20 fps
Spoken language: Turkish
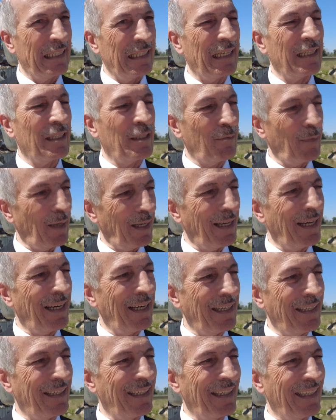
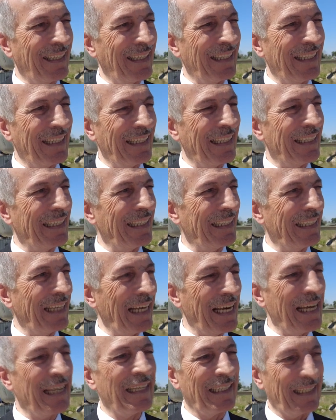taşımaya e,
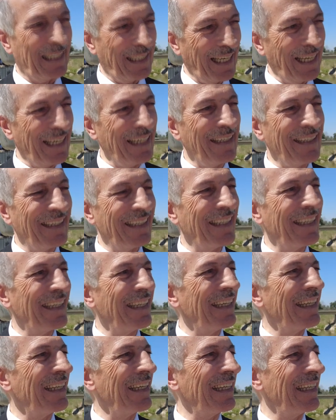değer ise
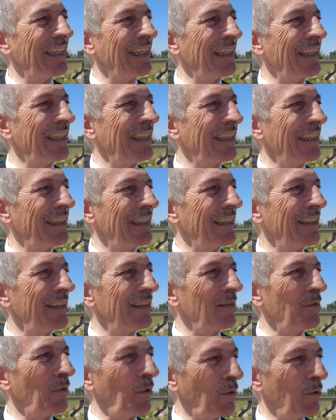e,
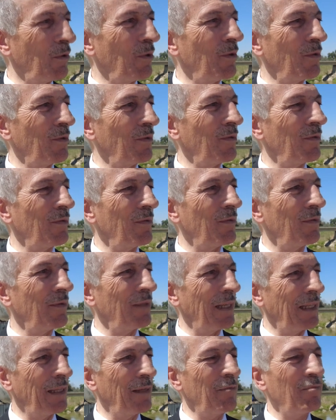götürün
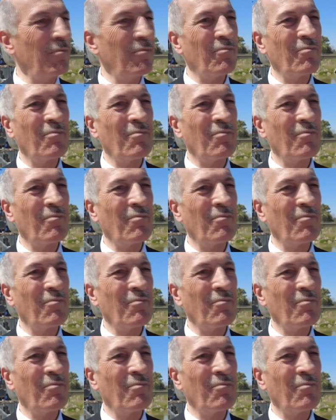dedim.